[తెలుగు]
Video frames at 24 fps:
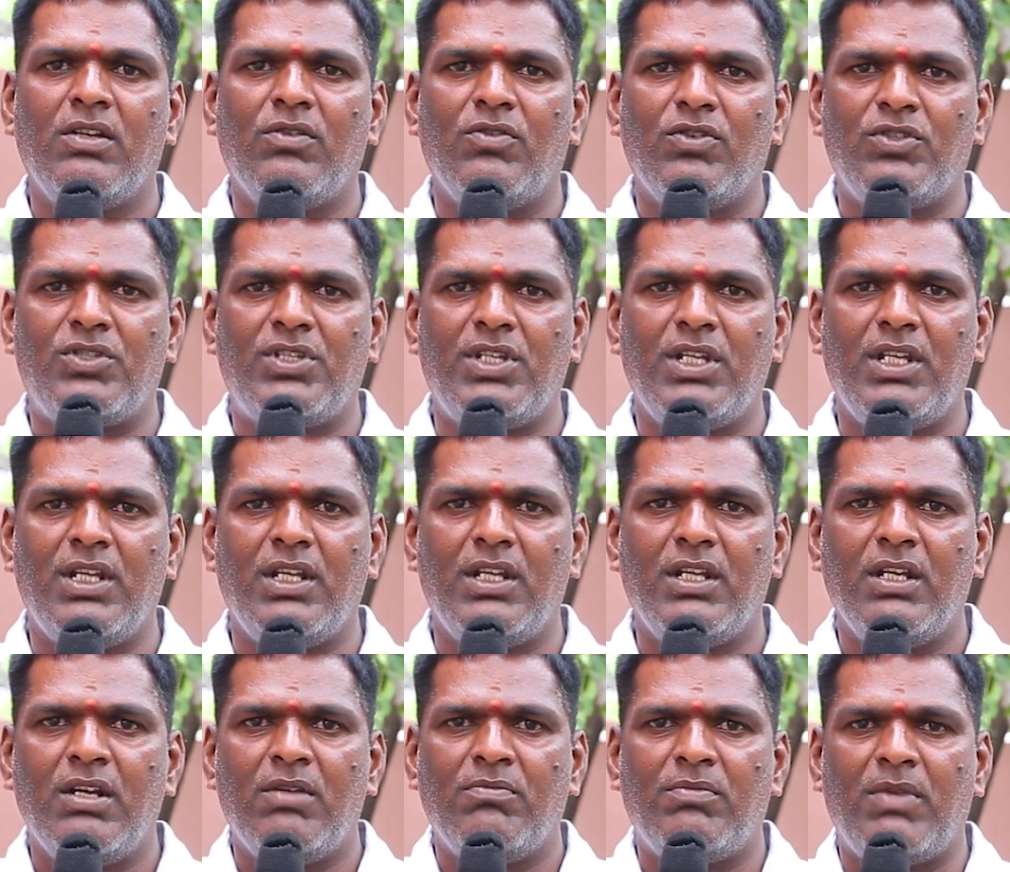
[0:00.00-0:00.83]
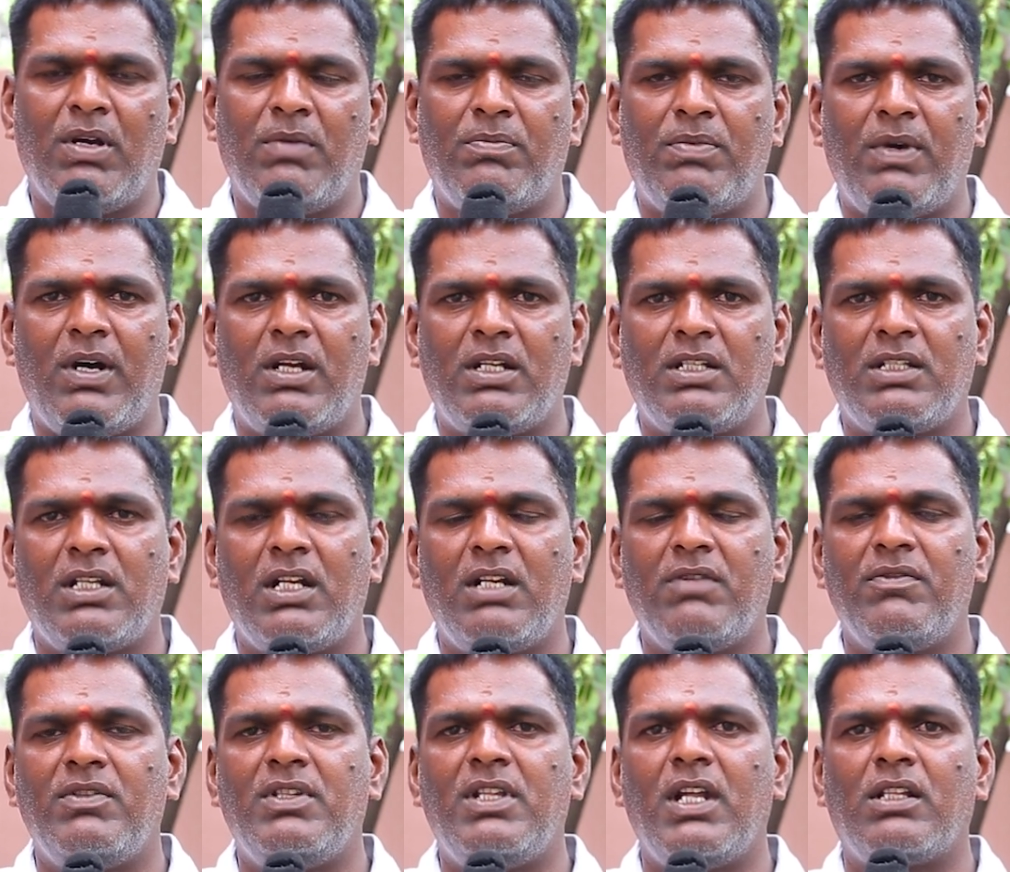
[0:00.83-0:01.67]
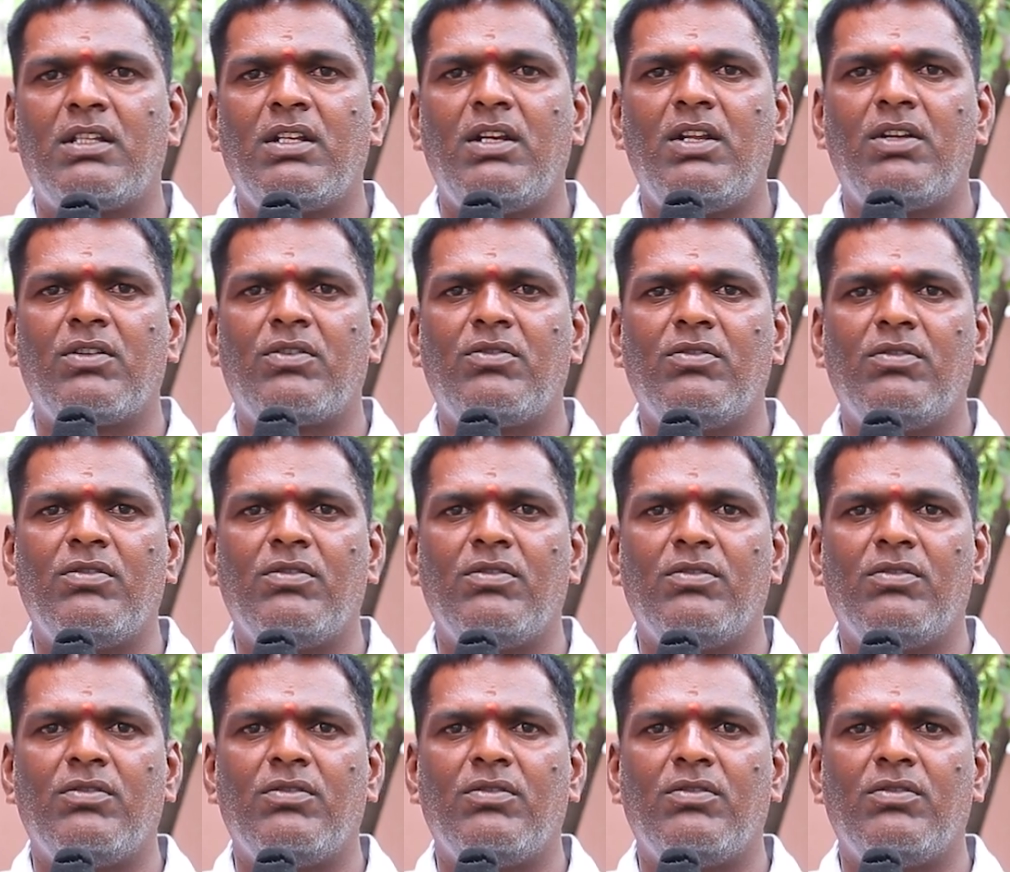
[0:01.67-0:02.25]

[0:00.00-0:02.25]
వచ్చి మా పాఠశాల విద్యార్థుల యొక్క